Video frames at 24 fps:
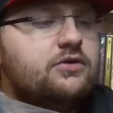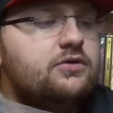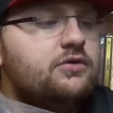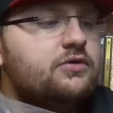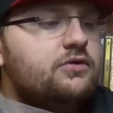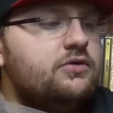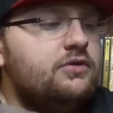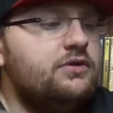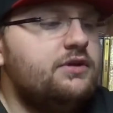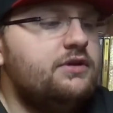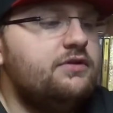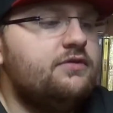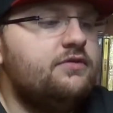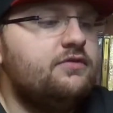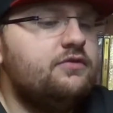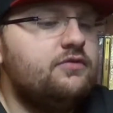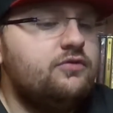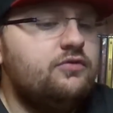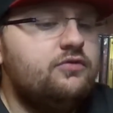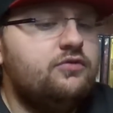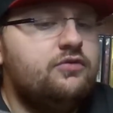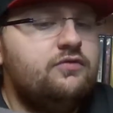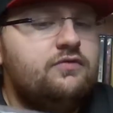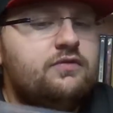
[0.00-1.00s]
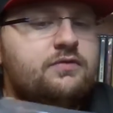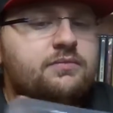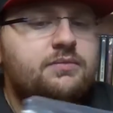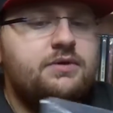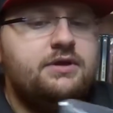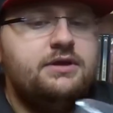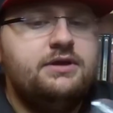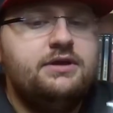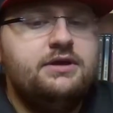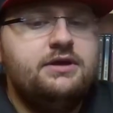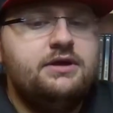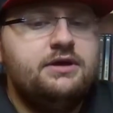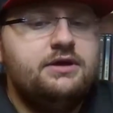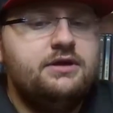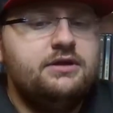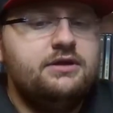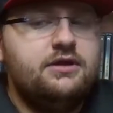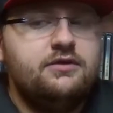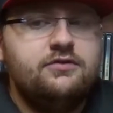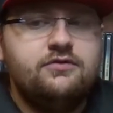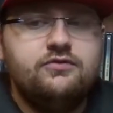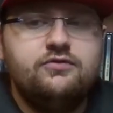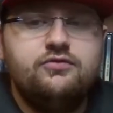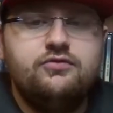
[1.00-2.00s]
Und jetzt holen wir mal hier
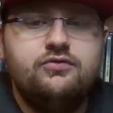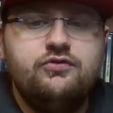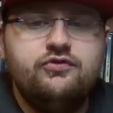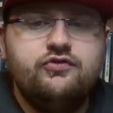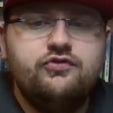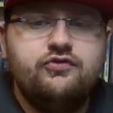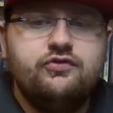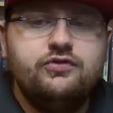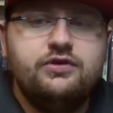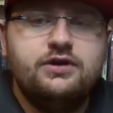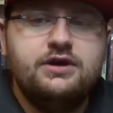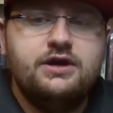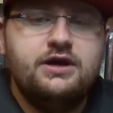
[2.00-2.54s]
das gute Stück